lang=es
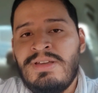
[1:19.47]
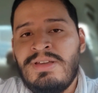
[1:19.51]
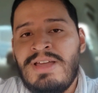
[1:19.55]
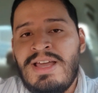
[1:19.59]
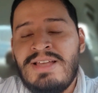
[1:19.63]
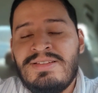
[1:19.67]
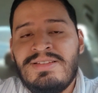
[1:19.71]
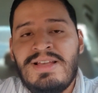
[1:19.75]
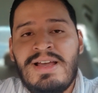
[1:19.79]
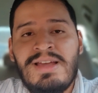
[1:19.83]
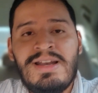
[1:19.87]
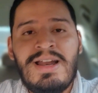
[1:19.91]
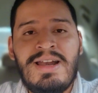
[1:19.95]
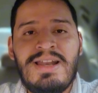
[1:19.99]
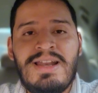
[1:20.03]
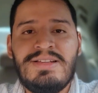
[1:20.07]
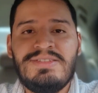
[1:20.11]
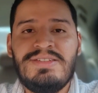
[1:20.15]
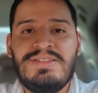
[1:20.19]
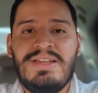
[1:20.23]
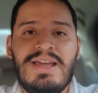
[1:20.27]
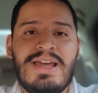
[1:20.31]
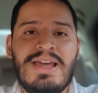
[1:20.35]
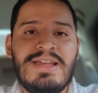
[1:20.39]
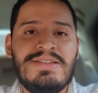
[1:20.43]
Esa era la
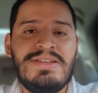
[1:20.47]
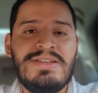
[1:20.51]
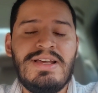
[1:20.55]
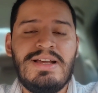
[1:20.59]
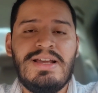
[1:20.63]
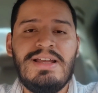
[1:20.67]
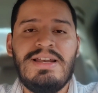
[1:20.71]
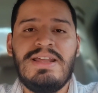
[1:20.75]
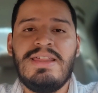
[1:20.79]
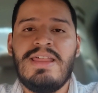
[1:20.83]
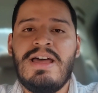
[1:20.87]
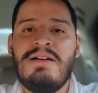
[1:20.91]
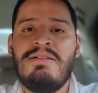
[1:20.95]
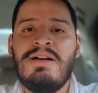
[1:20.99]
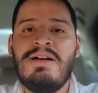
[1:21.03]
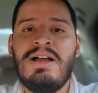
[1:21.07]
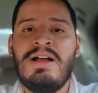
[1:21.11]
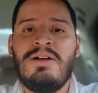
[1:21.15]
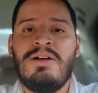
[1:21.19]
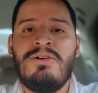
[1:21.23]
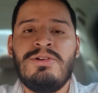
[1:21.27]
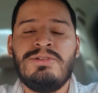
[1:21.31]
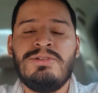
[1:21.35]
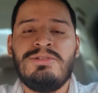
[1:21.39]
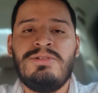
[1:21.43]
exigencia que le daban
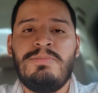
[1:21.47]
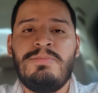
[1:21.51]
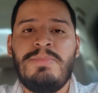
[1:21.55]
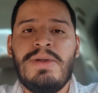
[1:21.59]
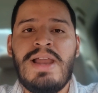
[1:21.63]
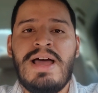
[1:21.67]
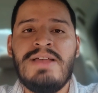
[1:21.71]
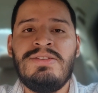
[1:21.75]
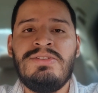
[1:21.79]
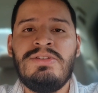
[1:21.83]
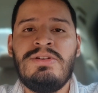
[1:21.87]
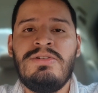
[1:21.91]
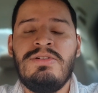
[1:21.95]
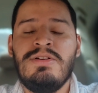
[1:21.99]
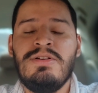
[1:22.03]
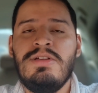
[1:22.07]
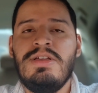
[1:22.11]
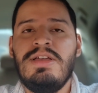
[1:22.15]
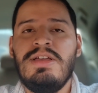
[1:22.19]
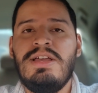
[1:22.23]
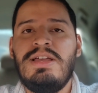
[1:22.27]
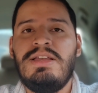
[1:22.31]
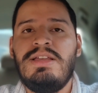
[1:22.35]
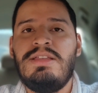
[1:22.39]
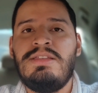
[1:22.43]
a corto plazo,
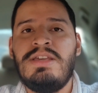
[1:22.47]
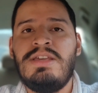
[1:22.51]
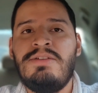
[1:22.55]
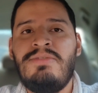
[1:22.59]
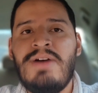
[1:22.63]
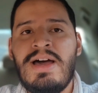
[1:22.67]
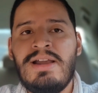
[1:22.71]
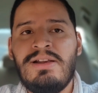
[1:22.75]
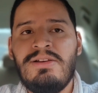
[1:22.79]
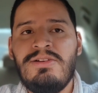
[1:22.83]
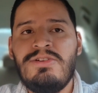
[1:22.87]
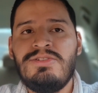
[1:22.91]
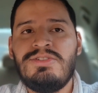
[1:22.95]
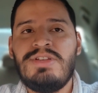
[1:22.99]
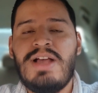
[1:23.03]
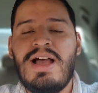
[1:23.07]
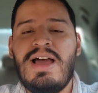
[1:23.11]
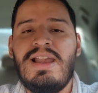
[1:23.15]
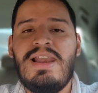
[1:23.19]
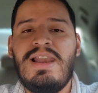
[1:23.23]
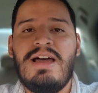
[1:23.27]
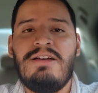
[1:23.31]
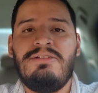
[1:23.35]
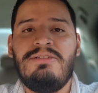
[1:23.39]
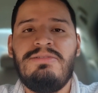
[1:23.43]
llevarlos
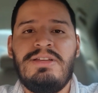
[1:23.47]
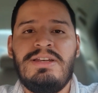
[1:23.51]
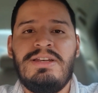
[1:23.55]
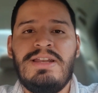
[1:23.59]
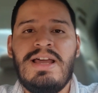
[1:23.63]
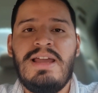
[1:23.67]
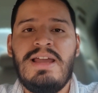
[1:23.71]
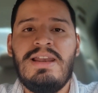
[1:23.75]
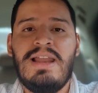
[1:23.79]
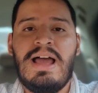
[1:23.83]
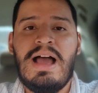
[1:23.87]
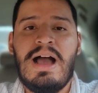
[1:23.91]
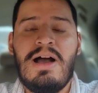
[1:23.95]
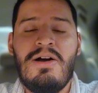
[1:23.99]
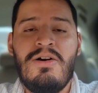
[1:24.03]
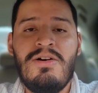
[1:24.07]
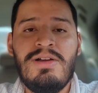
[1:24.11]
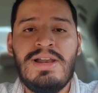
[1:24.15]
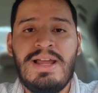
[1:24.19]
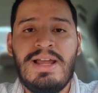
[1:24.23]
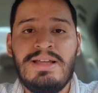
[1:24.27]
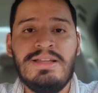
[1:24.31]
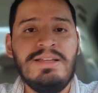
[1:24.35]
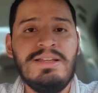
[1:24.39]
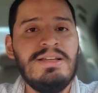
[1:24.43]
a la final.
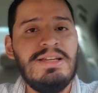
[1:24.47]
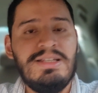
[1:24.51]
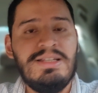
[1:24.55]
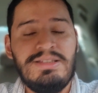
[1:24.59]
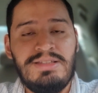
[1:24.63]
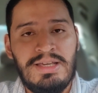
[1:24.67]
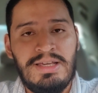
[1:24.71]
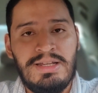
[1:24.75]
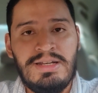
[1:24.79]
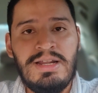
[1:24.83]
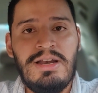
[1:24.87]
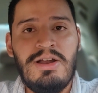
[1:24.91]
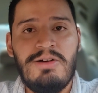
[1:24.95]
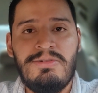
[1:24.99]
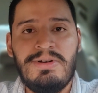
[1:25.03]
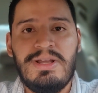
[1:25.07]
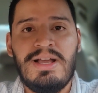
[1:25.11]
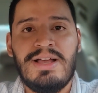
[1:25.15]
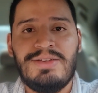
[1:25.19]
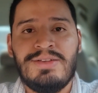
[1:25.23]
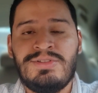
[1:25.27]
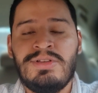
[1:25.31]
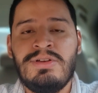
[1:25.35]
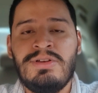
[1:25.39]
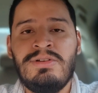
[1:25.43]
Ahora tiene la
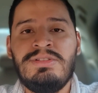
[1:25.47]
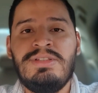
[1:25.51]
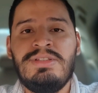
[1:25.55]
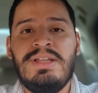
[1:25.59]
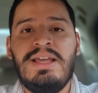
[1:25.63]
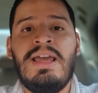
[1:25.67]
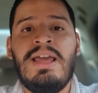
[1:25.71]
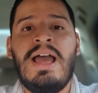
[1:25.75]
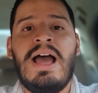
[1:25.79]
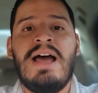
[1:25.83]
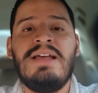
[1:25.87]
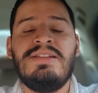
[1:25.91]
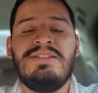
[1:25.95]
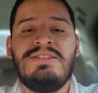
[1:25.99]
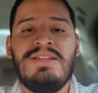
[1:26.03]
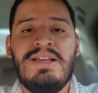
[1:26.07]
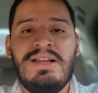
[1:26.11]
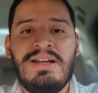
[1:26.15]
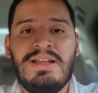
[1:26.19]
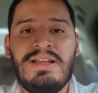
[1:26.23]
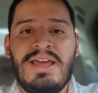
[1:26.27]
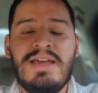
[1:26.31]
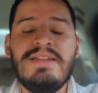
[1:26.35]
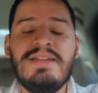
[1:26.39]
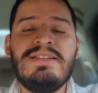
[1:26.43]
obligación de
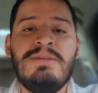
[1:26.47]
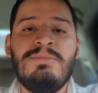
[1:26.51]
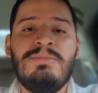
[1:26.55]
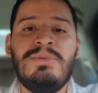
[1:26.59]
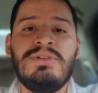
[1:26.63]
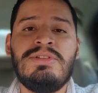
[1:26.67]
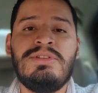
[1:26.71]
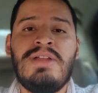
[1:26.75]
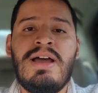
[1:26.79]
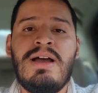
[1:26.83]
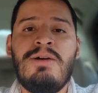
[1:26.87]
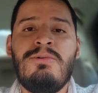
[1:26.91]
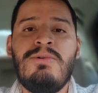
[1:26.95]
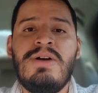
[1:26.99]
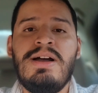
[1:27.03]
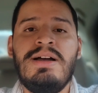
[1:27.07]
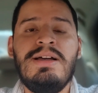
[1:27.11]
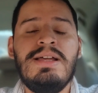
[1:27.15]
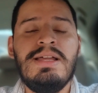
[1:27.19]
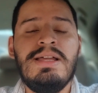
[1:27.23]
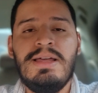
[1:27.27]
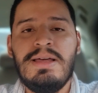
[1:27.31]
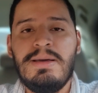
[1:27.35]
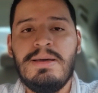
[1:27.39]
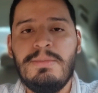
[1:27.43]
hacer que este Motagua
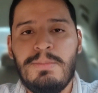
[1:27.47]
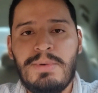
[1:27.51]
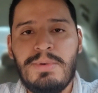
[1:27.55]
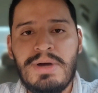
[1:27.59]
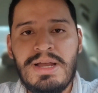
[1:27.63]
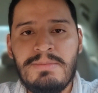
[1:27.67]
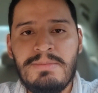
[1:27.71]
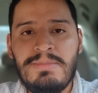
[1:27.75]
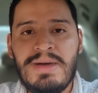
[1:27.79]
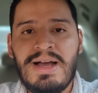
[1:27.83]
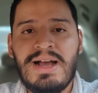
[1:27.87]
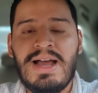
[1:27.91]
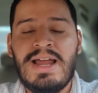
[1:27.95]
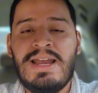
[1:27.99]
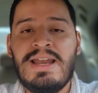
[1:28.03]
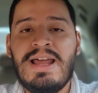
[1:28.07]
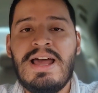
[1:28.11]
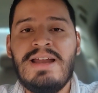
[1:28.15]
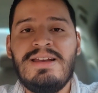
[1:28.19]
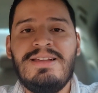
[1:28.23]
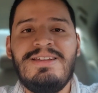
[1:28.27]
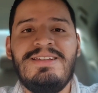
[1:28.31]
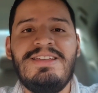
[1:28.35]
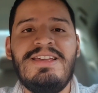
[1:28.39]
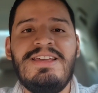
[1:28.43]
vuelva a
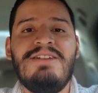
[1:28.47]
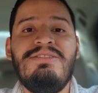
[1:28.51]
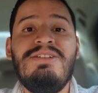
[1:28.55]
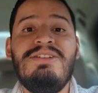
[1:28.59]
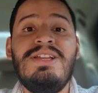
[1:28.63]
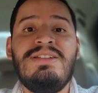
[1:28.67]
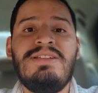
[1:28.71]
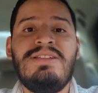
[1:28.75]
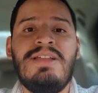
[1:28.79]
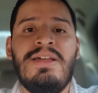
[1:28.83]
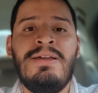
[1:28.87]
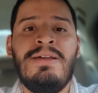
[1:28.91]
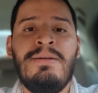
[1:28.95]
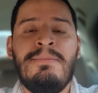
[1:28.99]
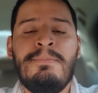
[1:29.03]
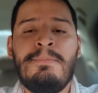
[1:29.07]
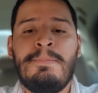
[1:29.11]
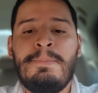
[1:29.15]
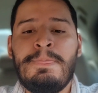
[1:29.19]
ganar y evite